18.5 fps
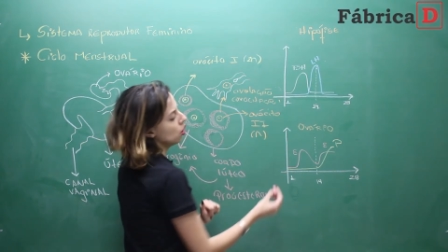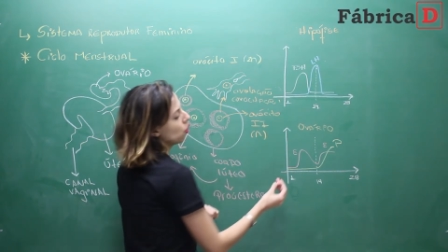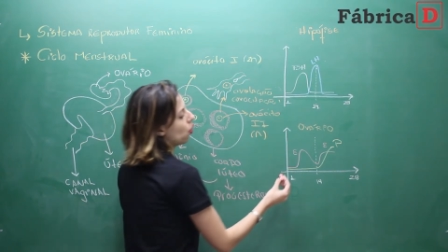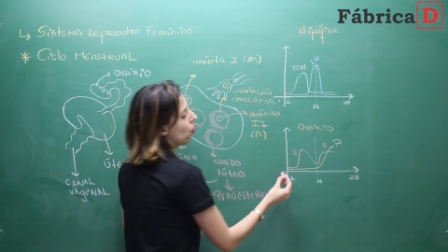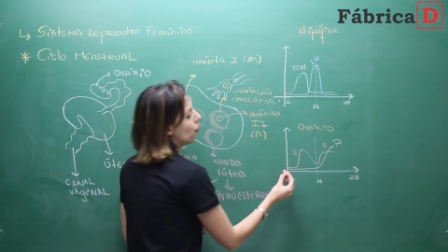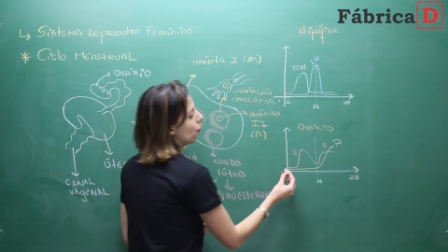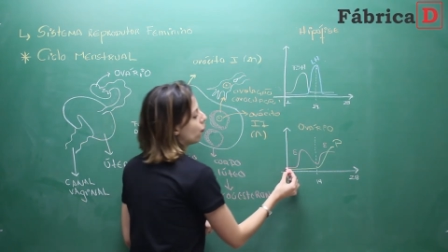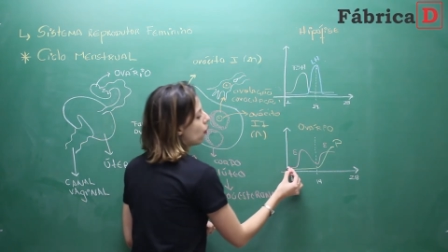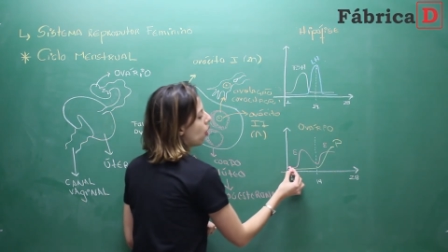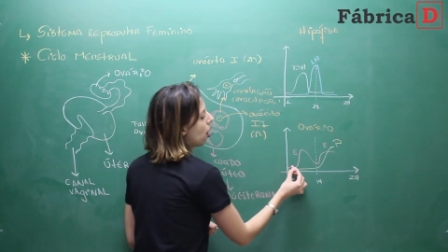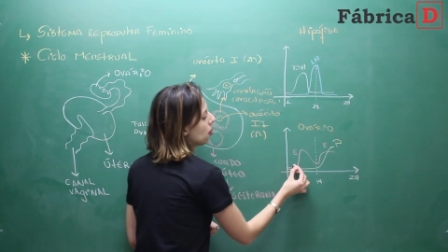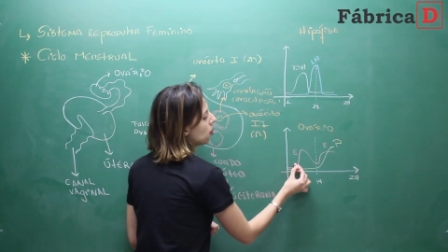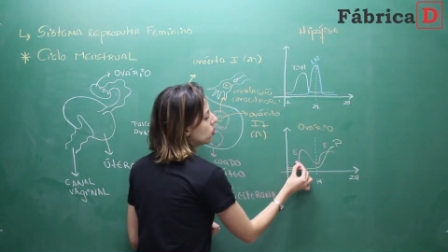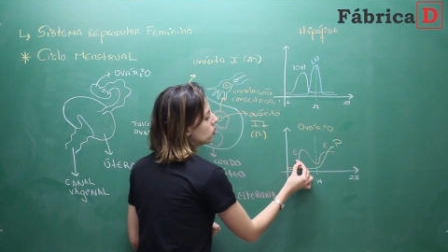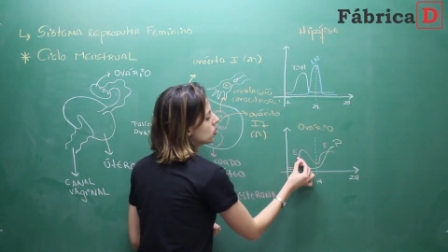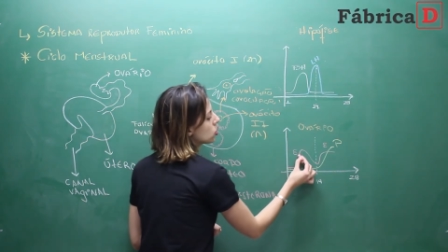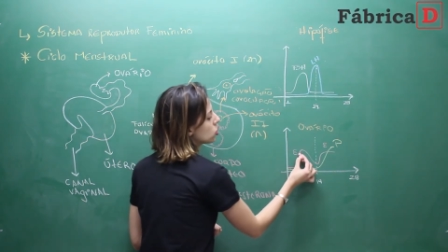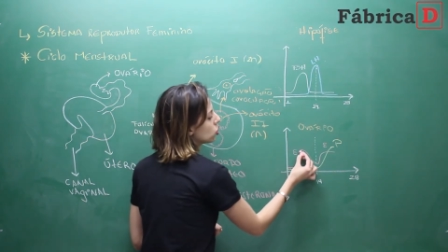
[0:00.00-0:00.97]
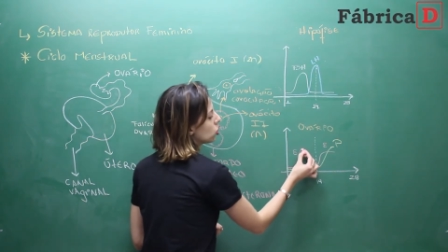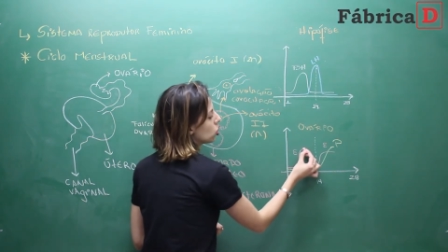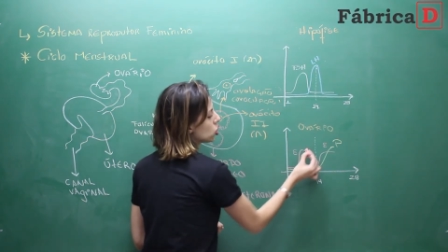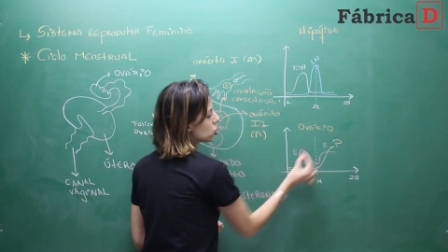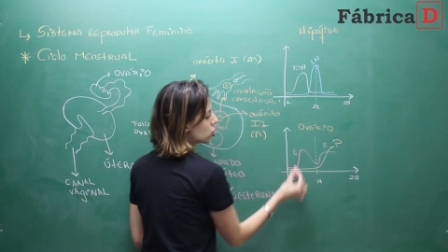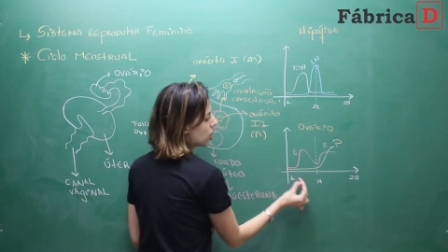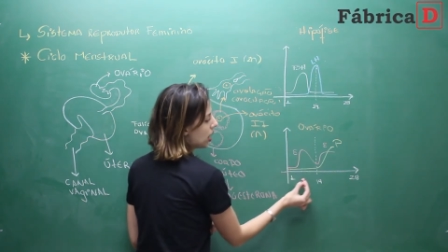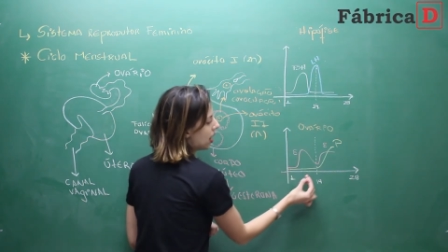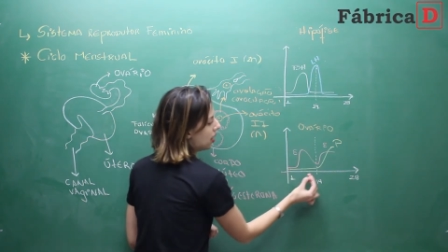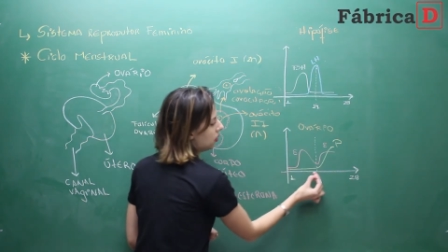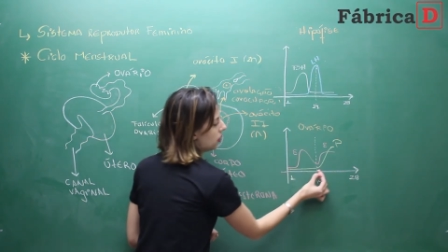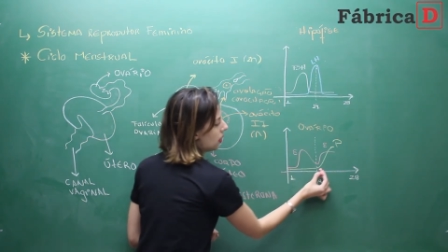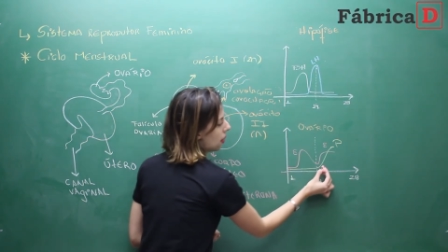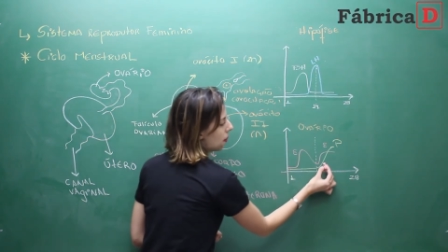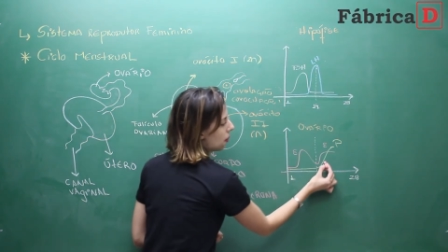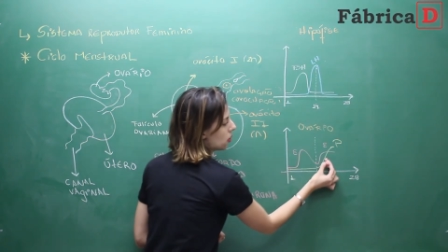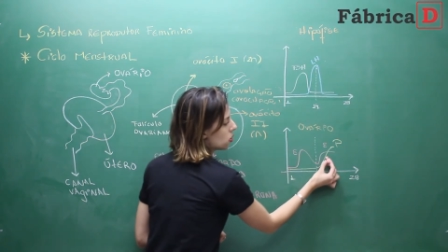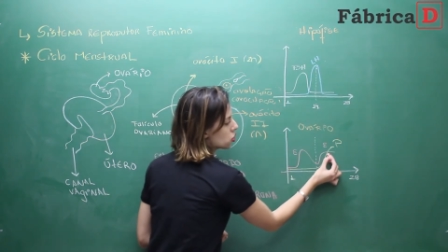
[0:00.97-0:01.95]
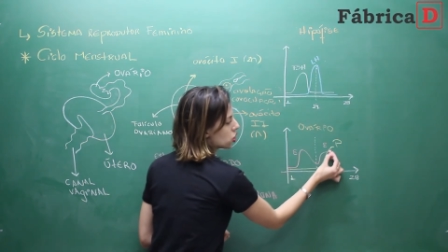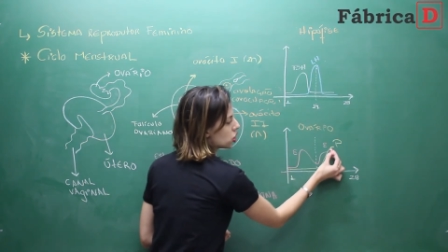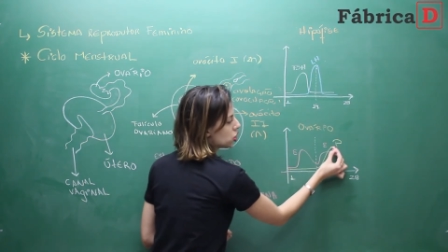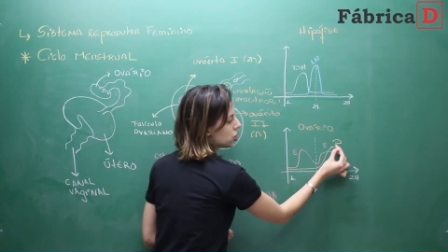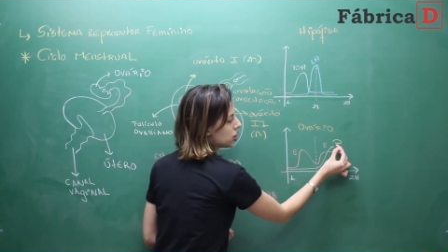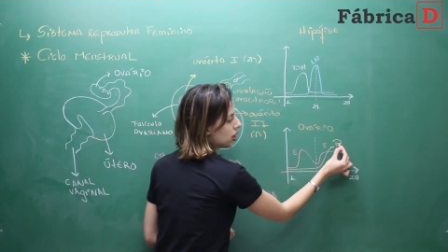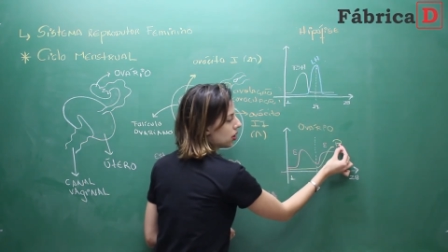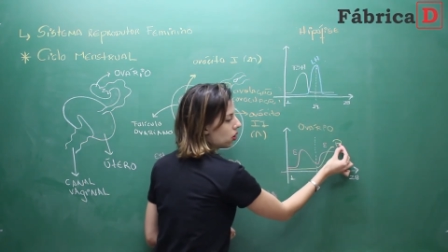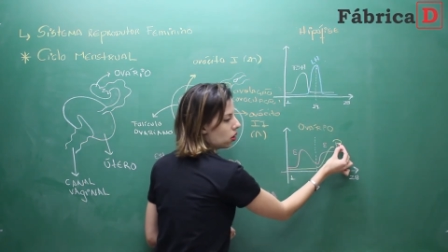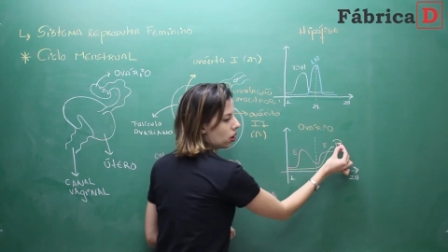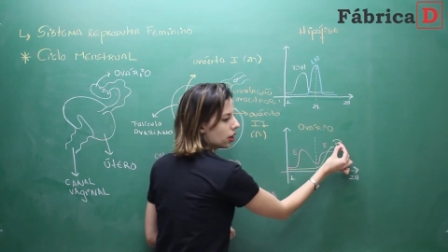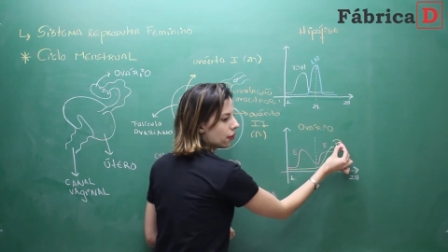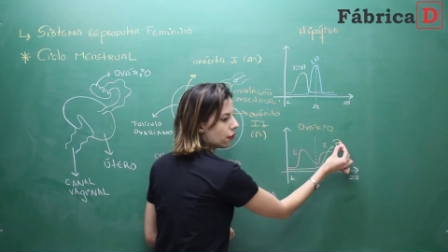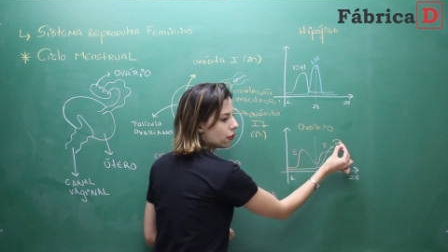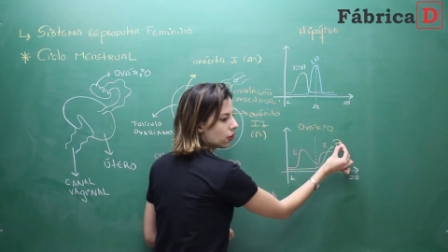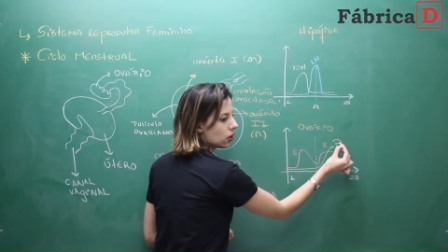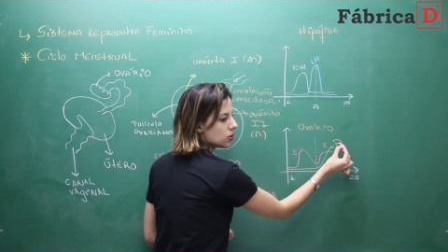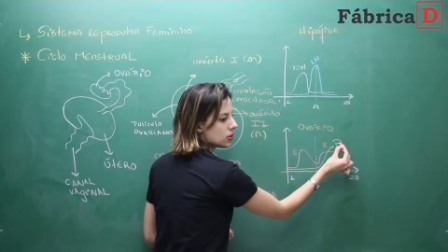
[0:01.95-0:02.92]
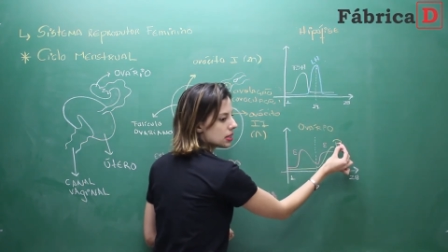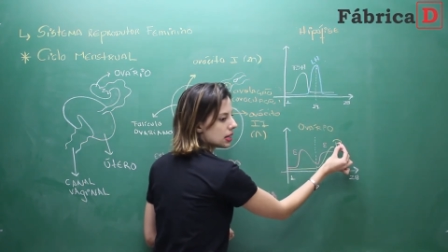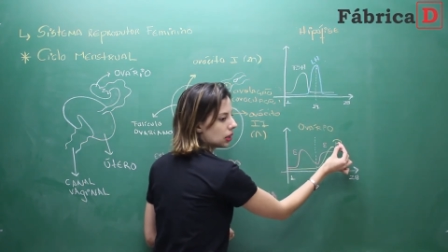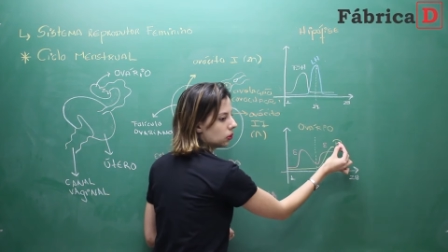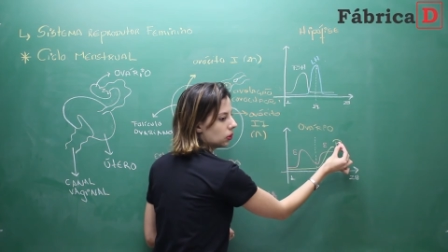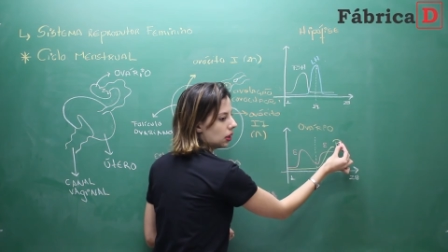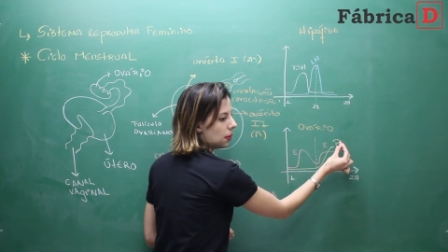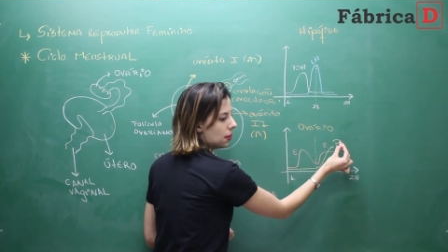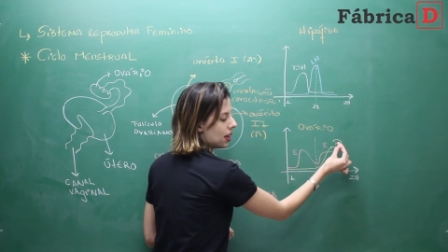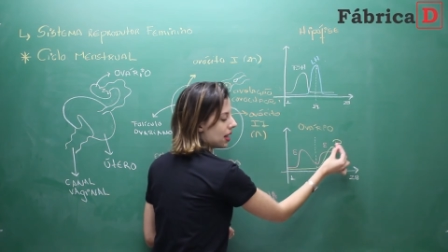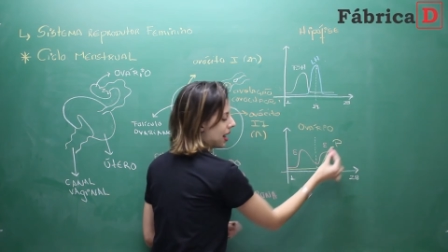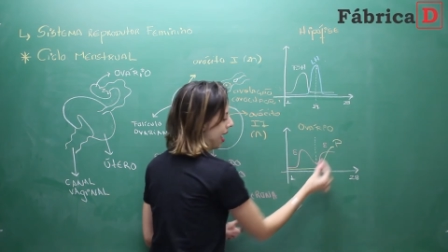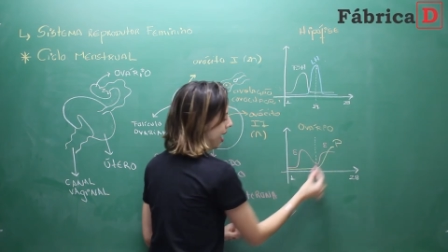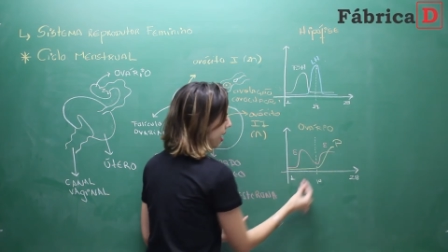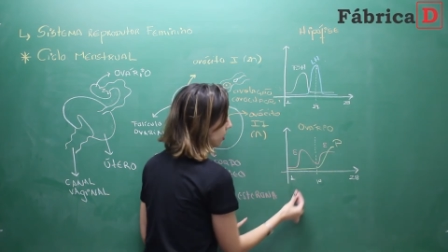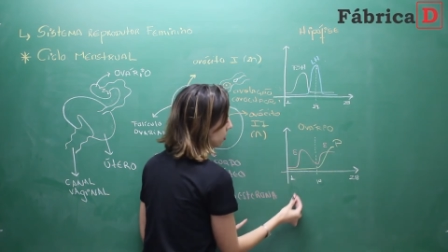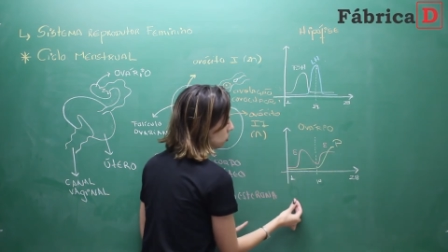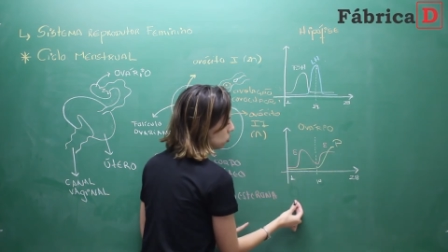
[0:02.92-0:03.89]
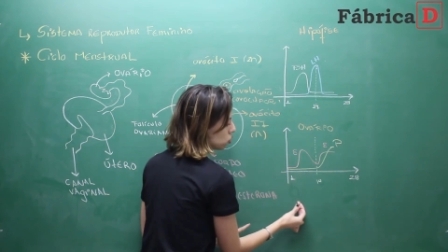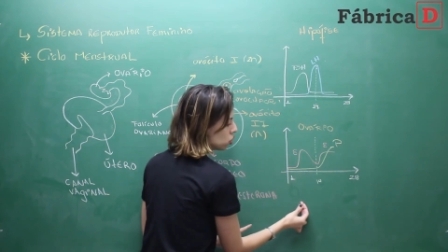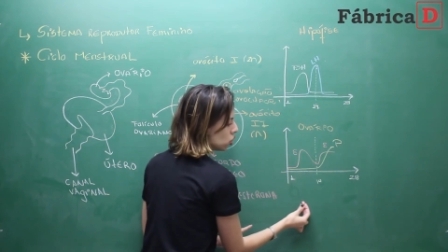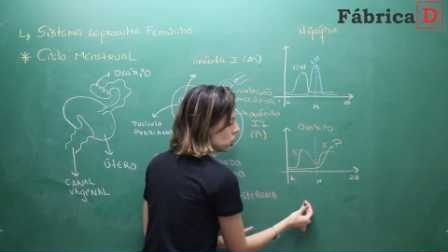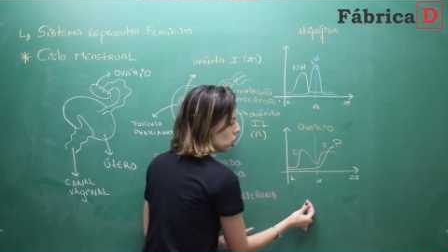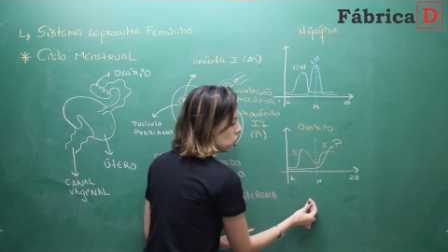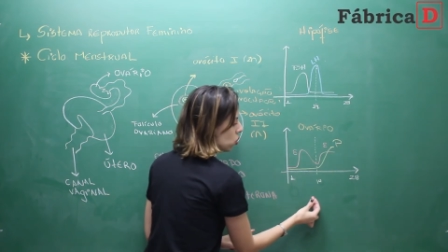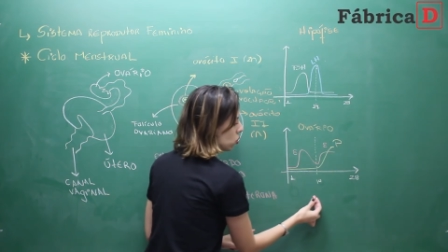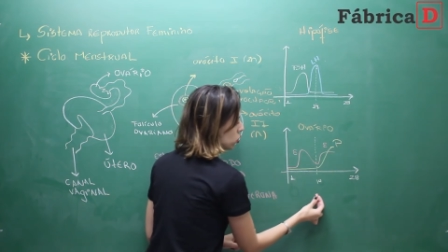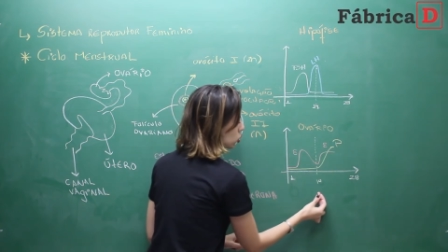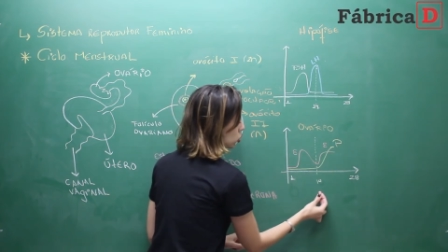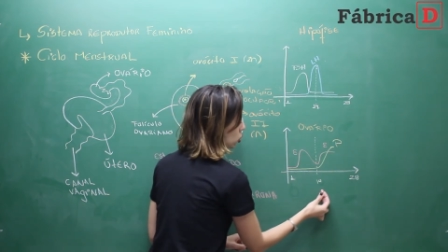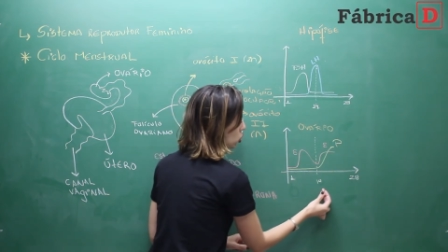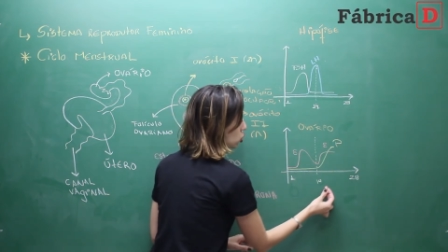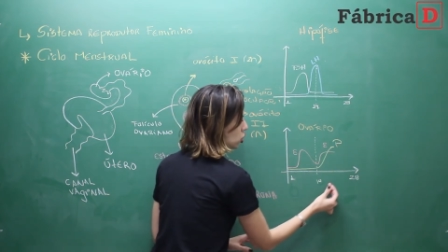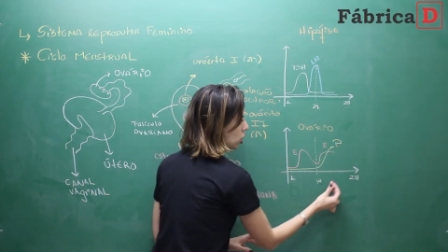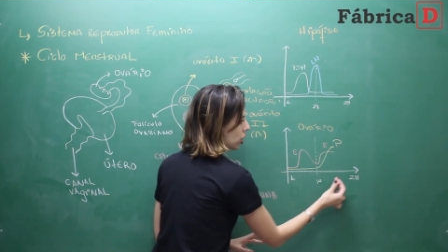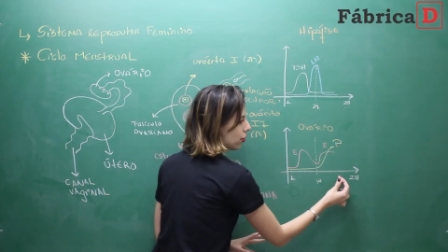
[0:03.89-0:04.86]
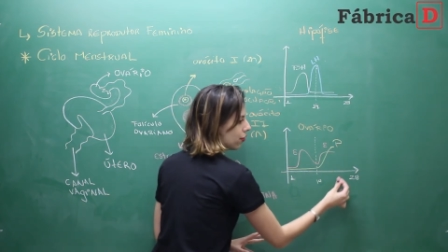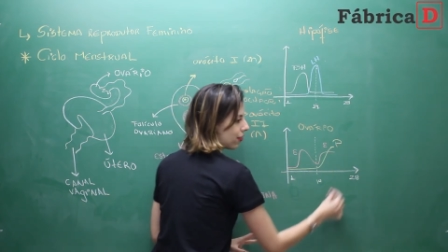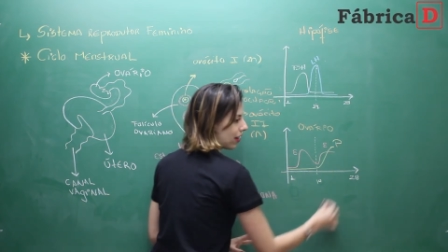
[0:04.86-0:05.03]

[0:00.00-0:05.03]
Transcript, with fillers: Conforme o estrogênio e a progesterona foram sendo liberados, o estrogênio